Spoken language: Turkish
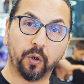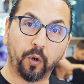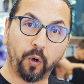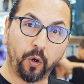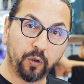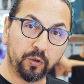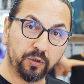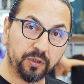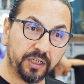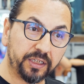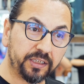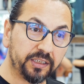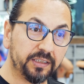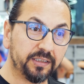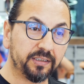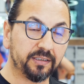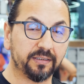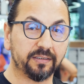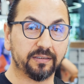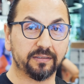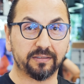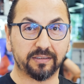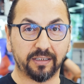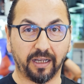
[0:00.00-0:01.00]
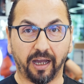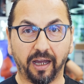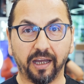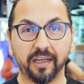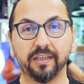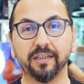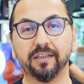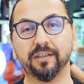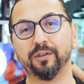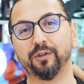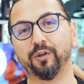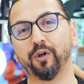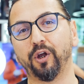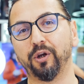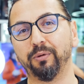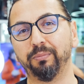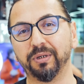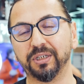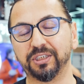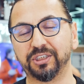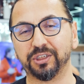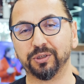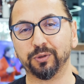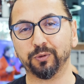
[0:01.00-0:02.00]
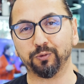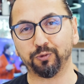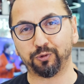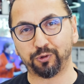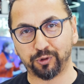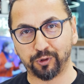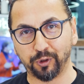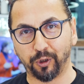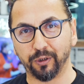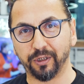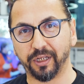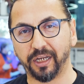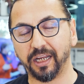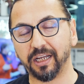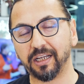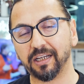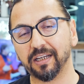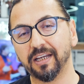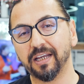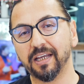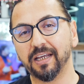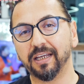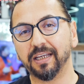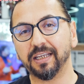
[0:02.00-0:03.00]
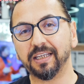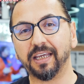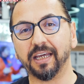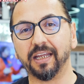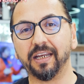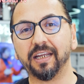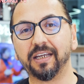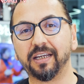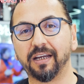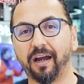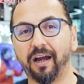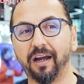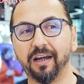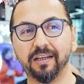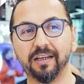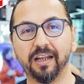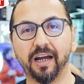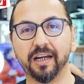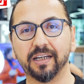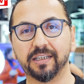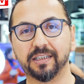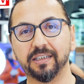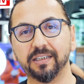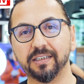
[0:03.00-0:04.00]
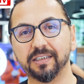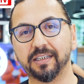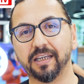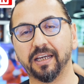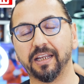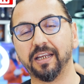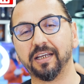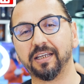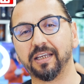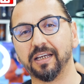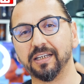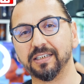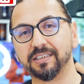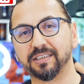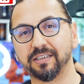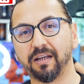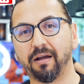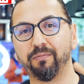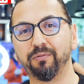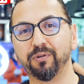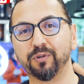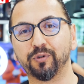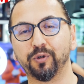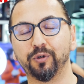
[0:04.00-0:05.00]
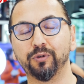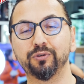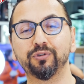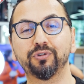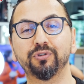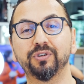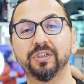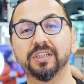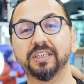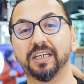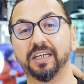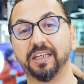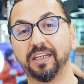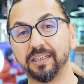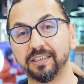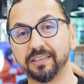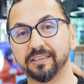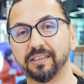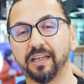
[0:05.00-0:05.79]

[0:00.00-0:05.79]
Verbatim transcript: onları daha iyi görmek için usta olarak gerek ahlaki, gerek esnaflık konusunda, gerek